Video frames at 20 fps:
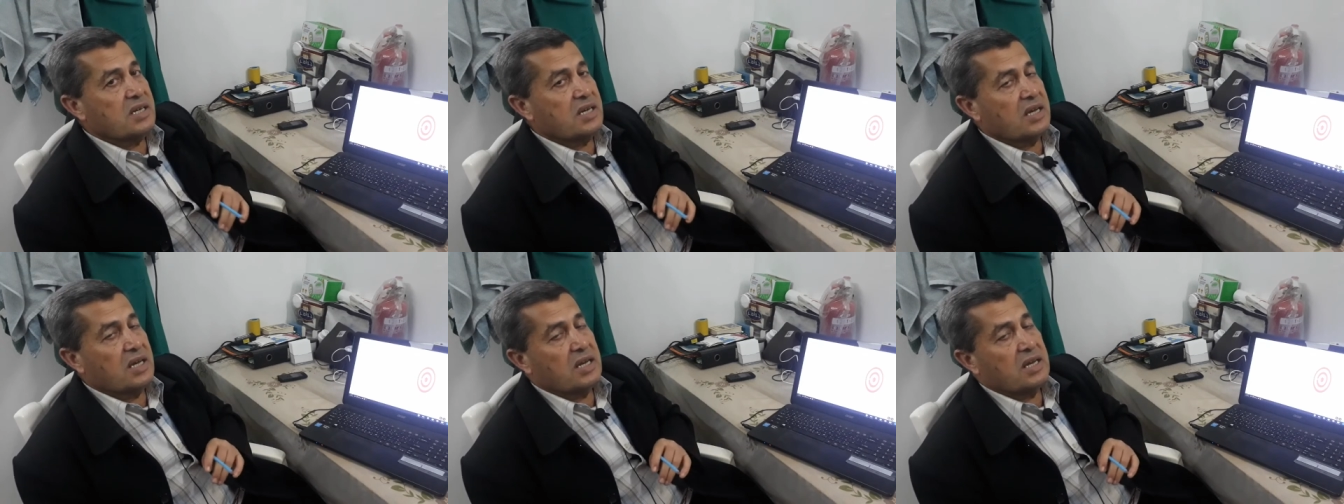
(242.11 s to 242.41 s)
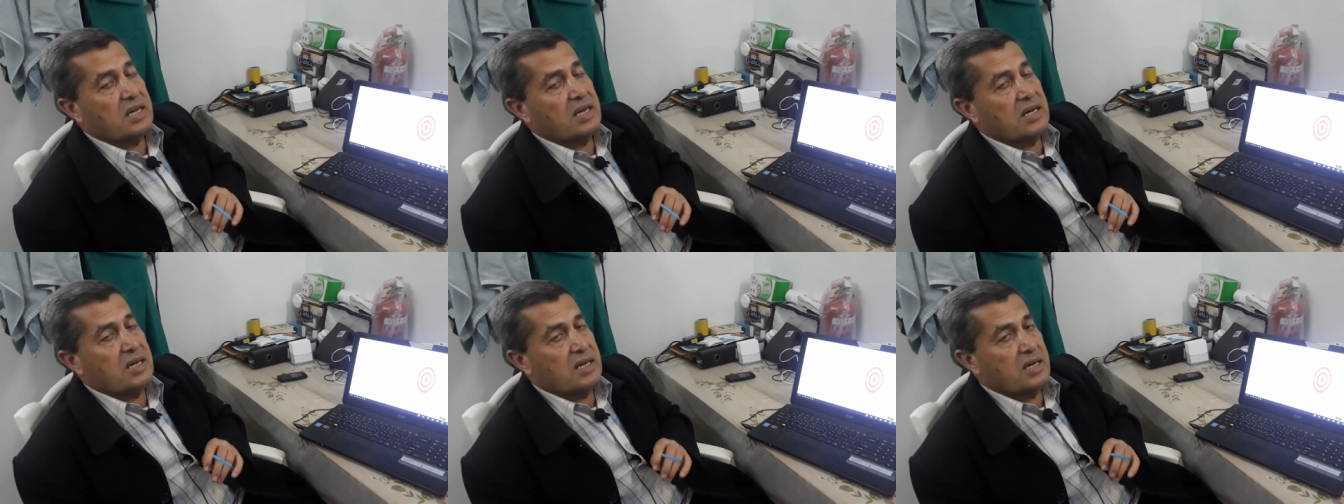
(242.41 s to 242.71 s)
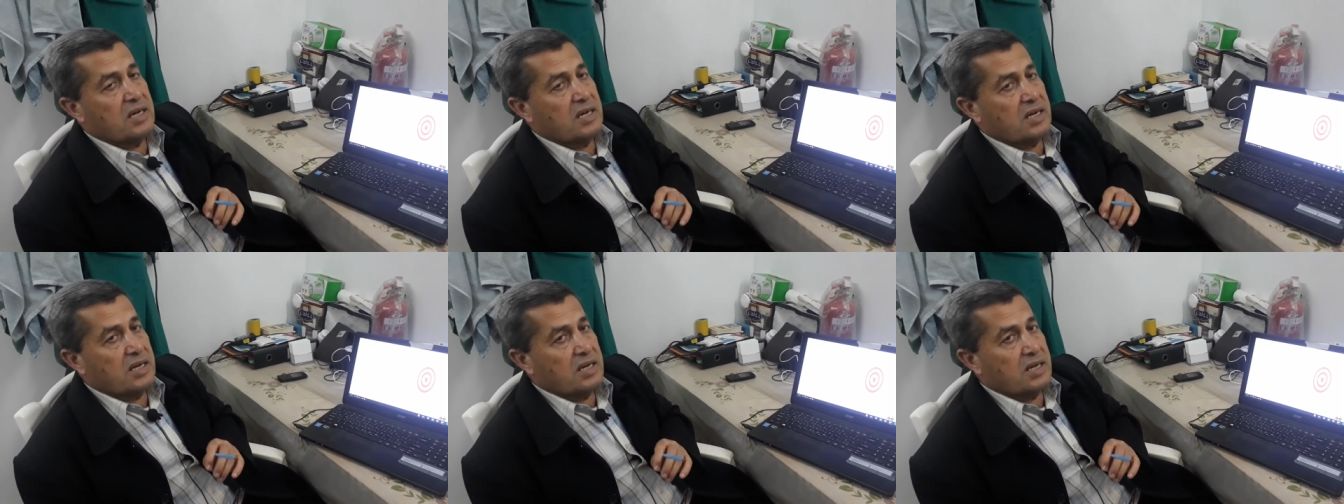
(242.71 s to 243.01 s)

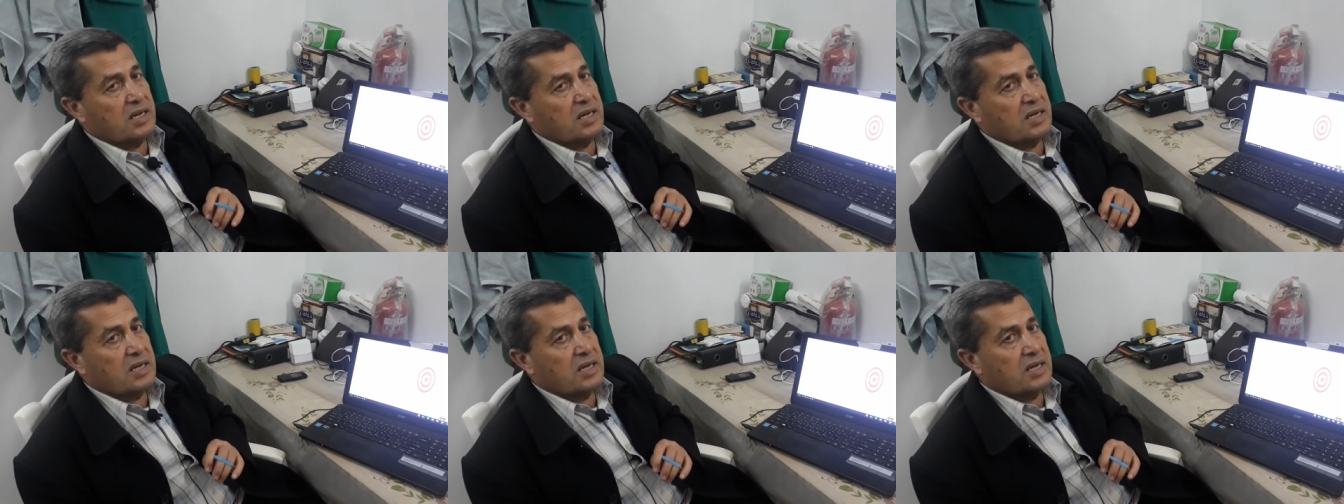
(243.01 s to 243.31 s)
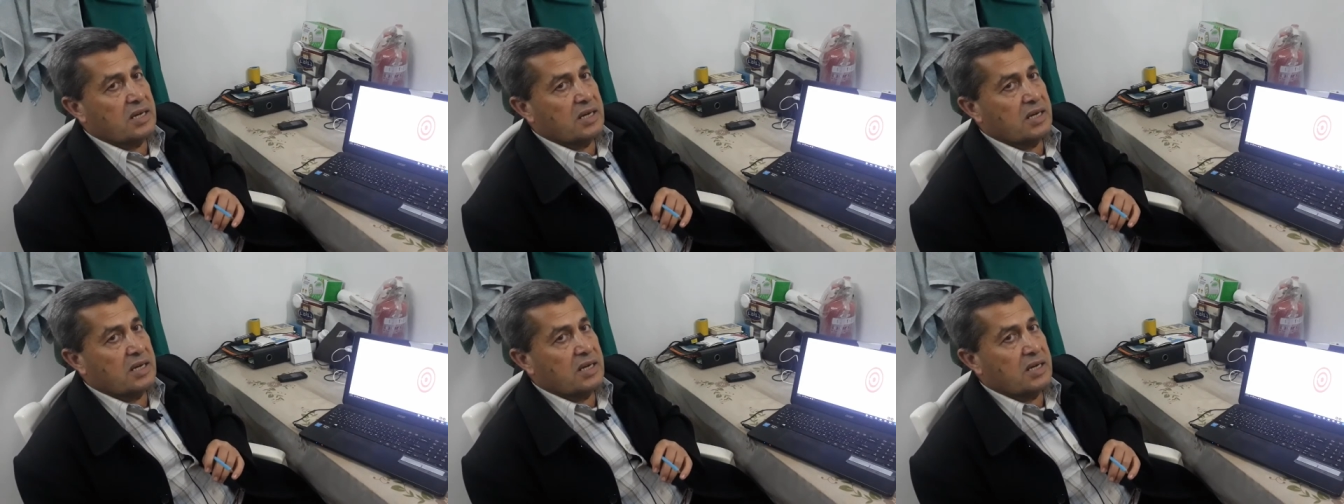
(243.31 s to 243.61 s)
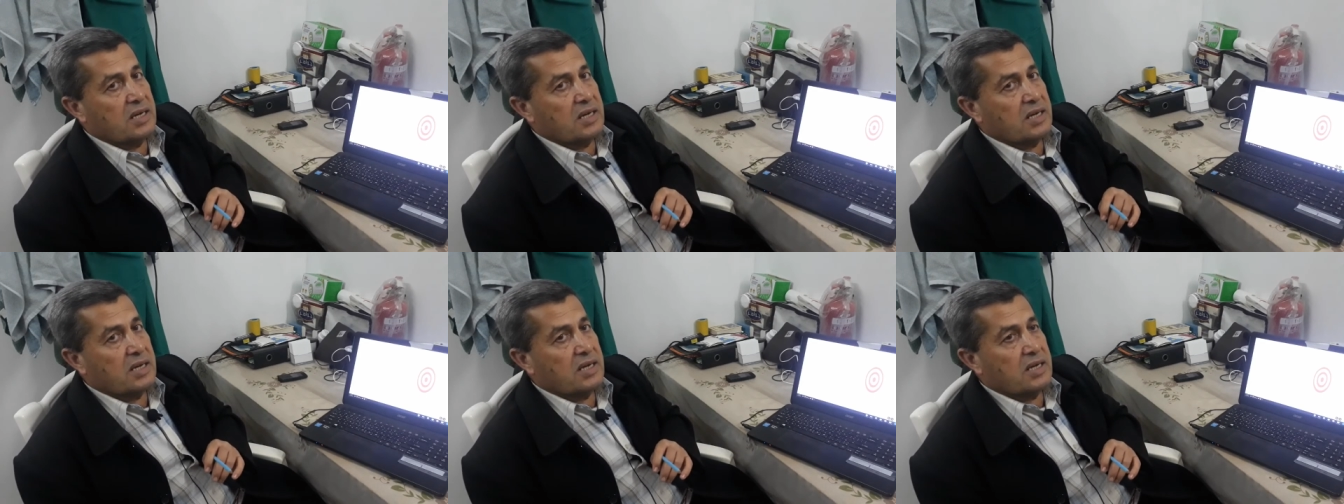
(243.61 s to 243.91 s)

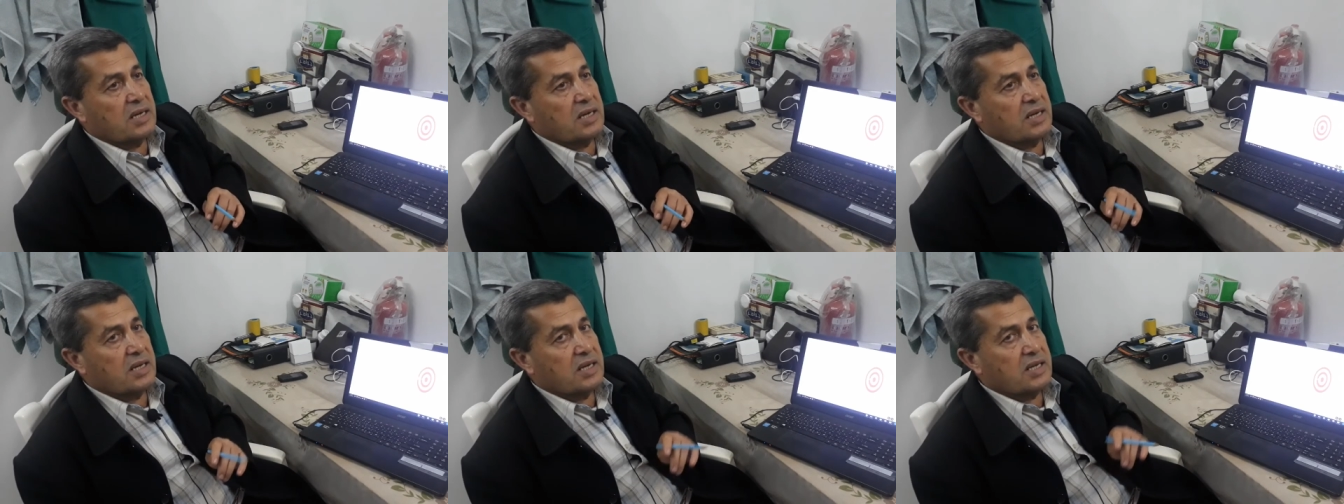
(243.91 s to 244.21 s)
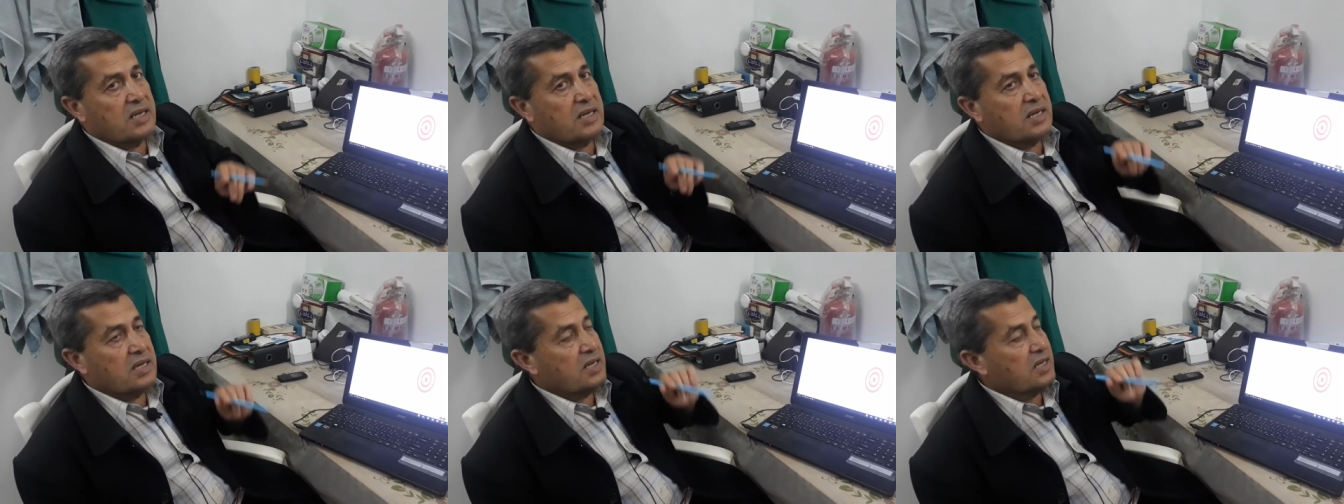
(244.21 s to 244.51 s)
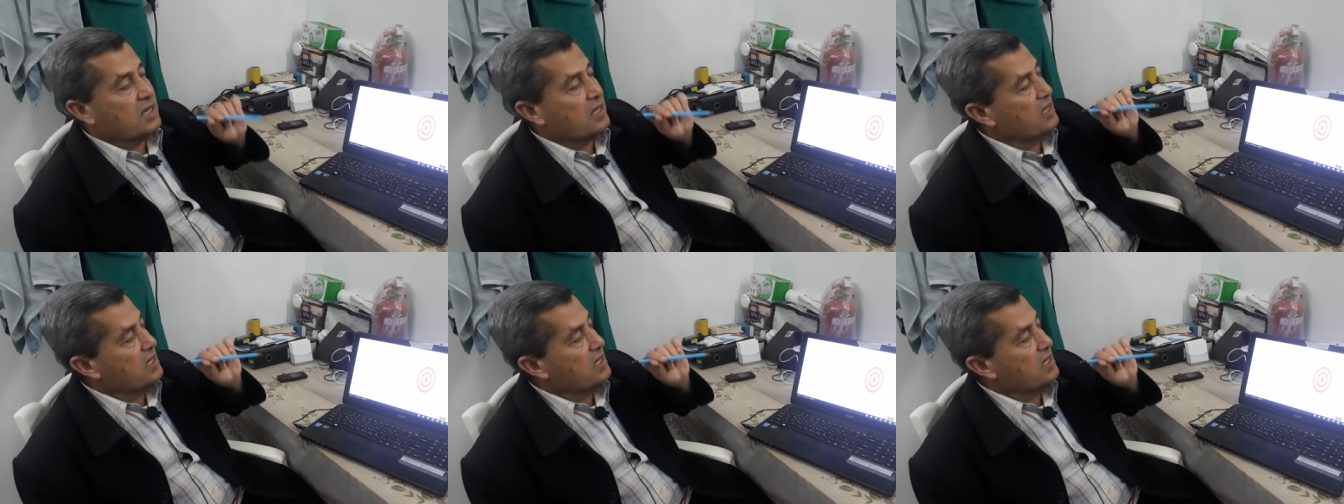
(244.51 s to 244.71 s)
آه، اللي هي